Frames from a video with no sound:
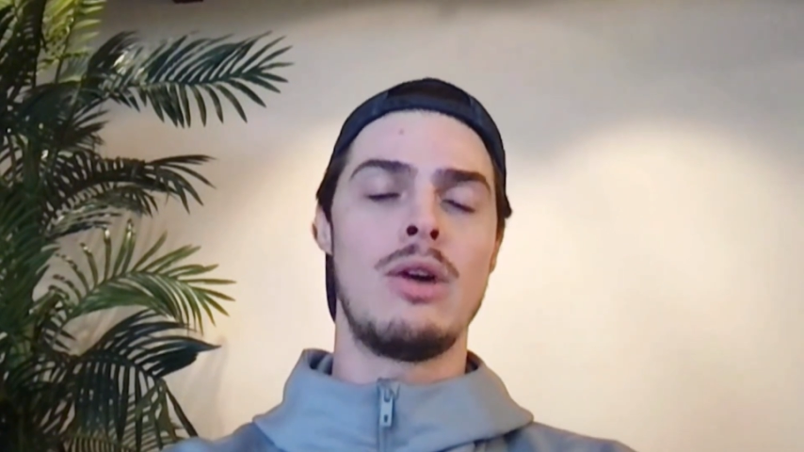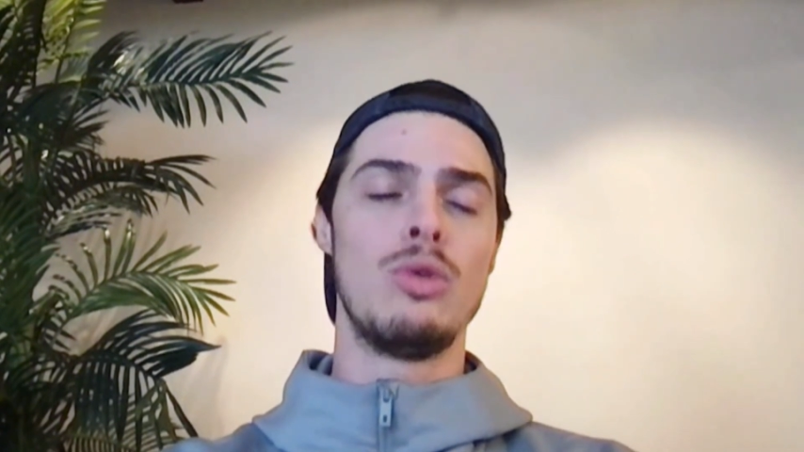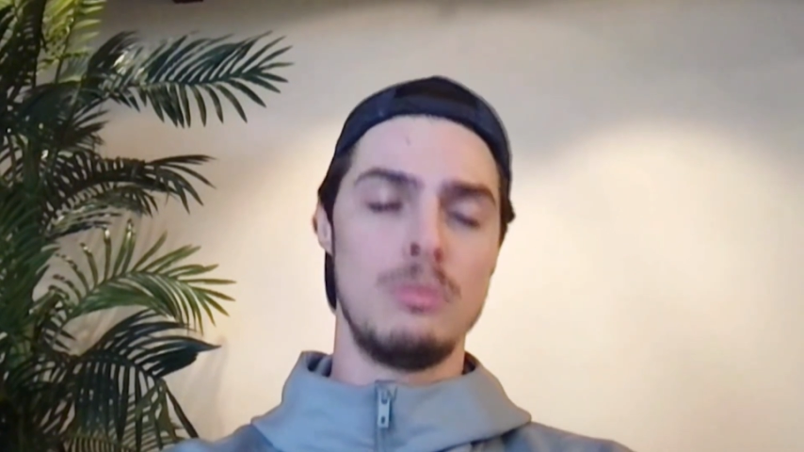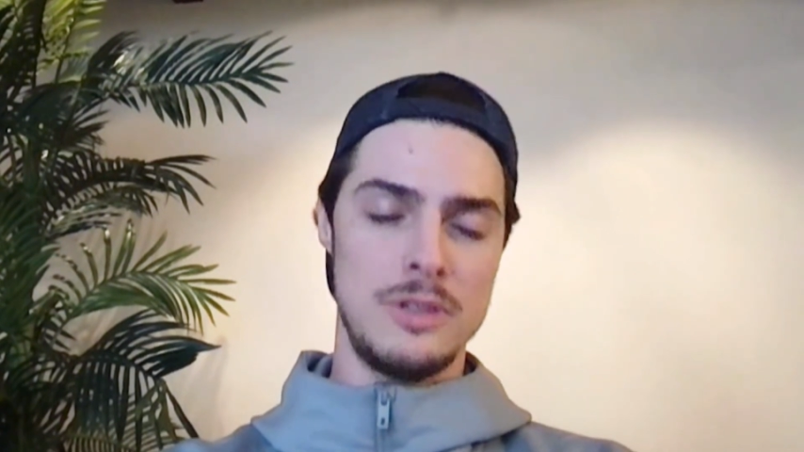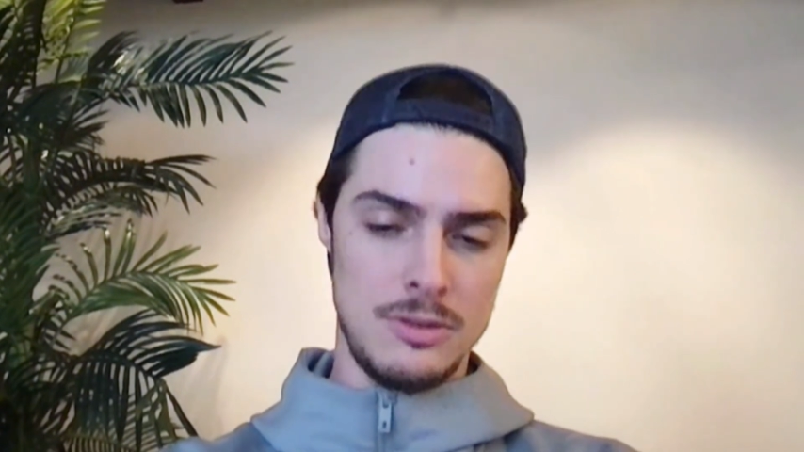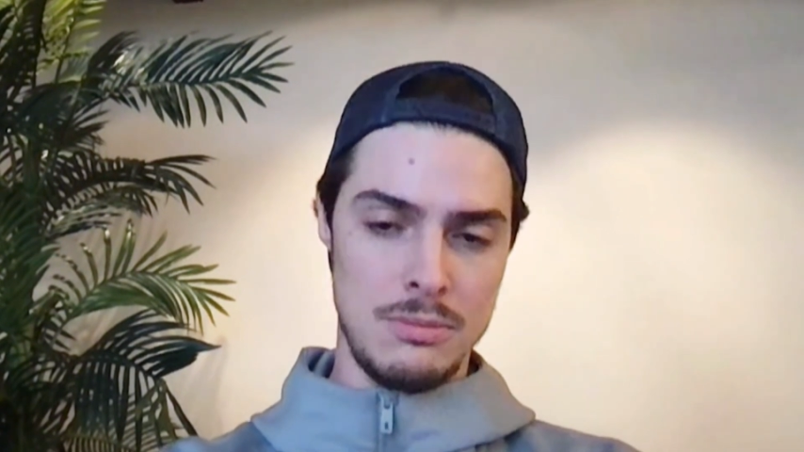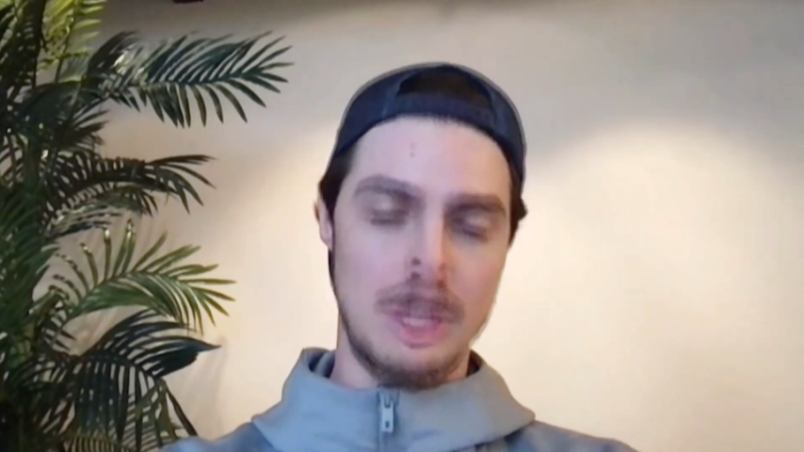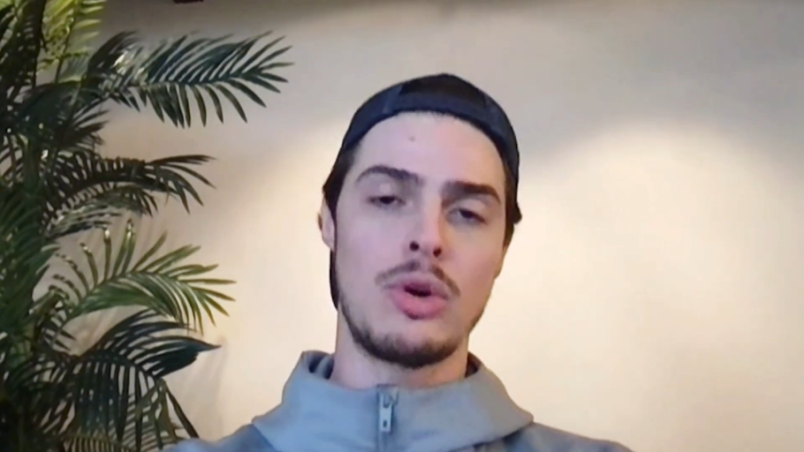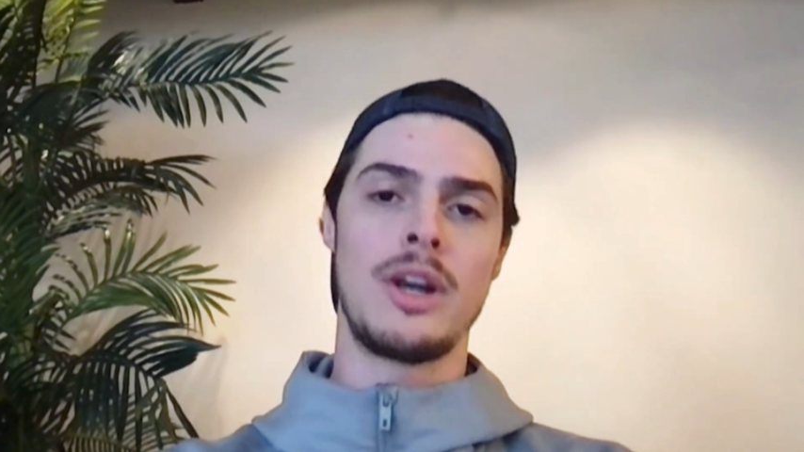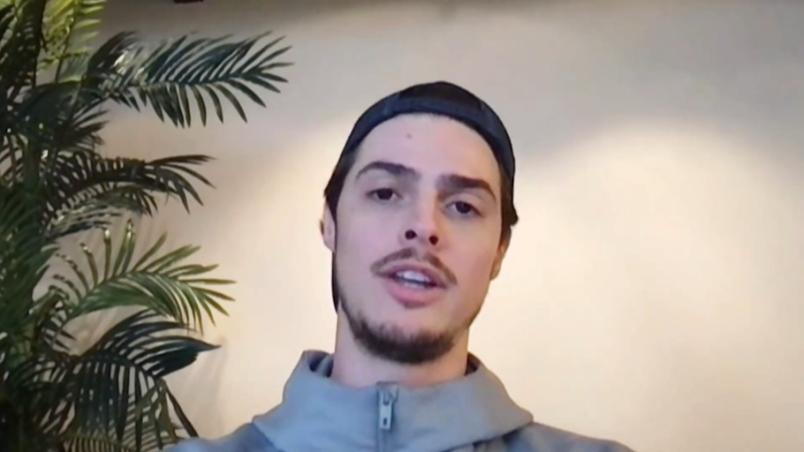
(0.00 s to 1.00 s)
alguns
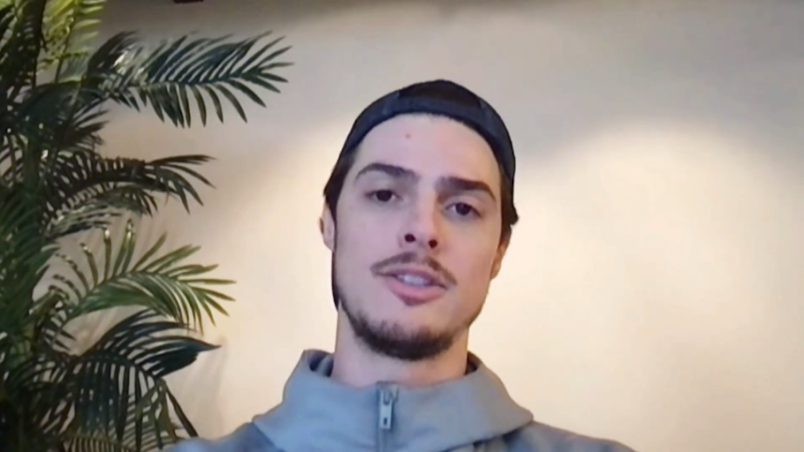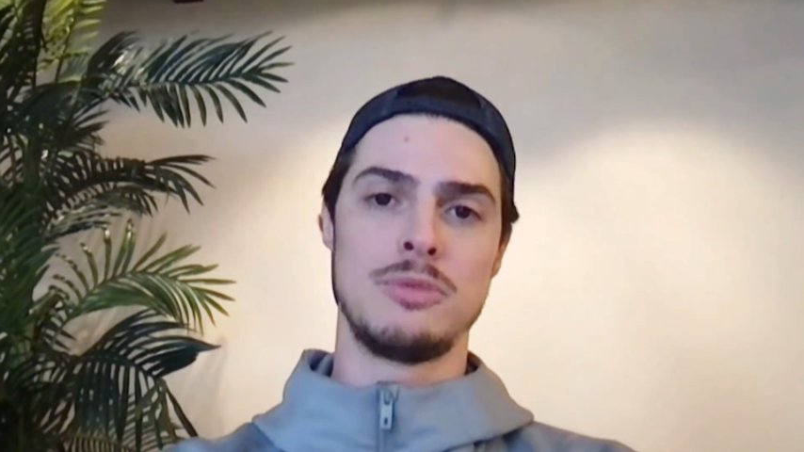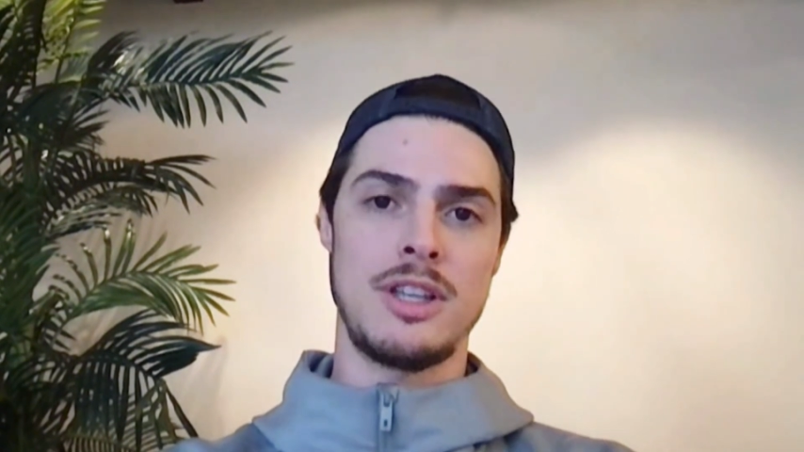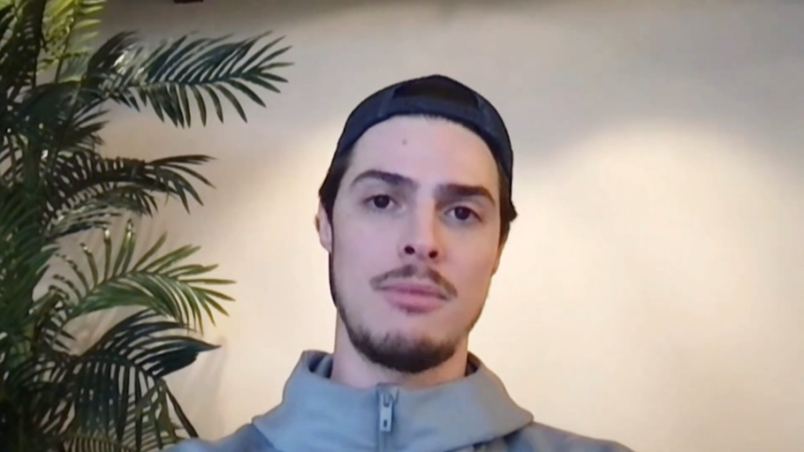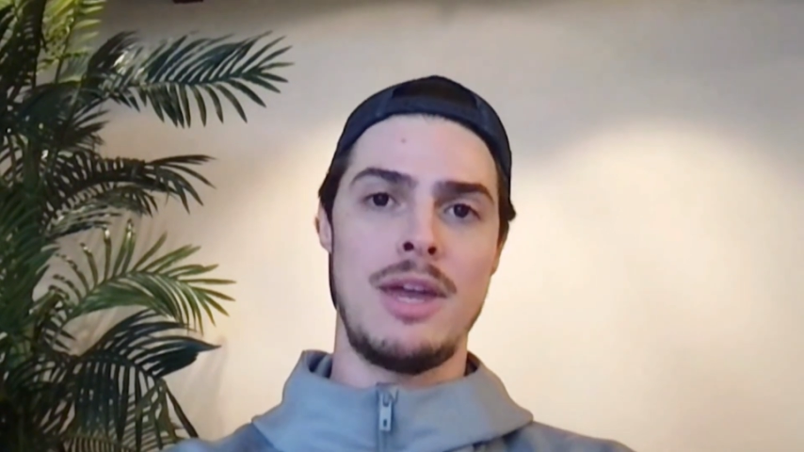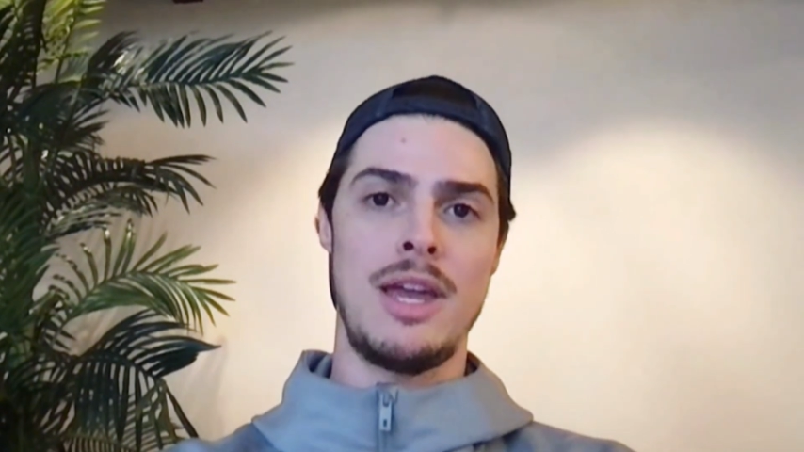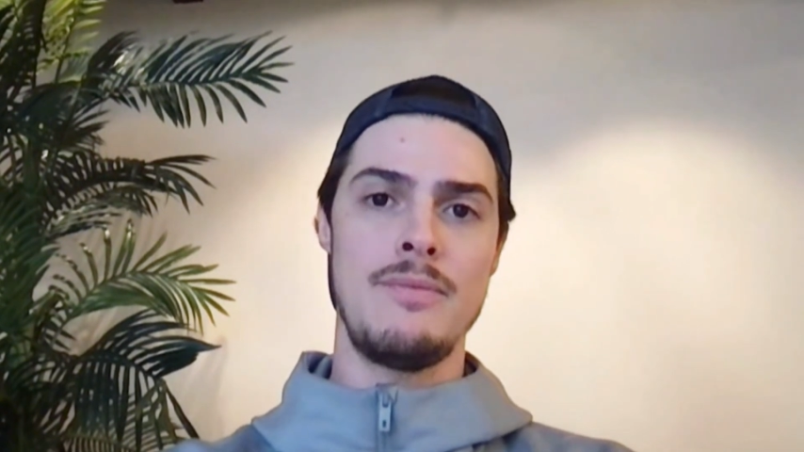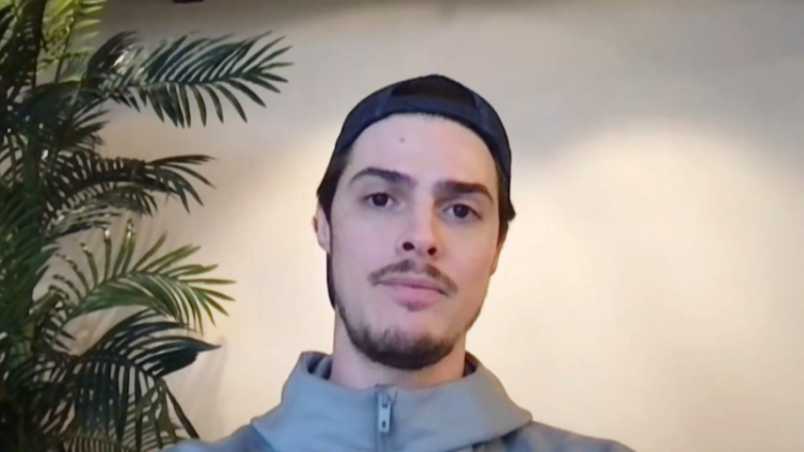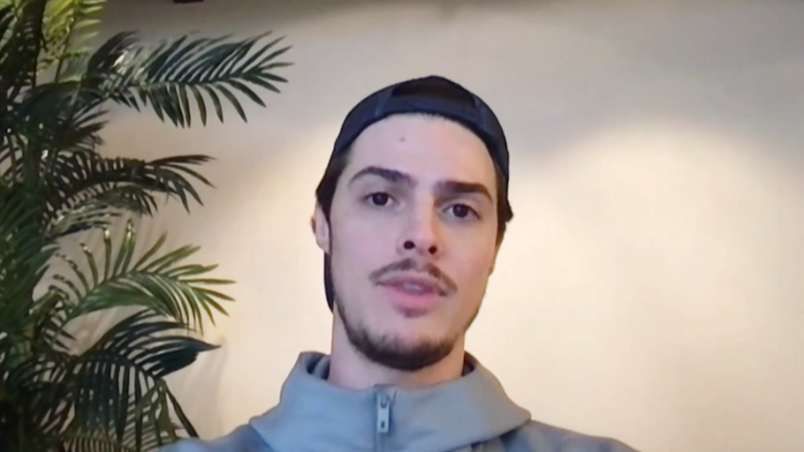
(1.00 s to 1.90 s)
microrganismos também,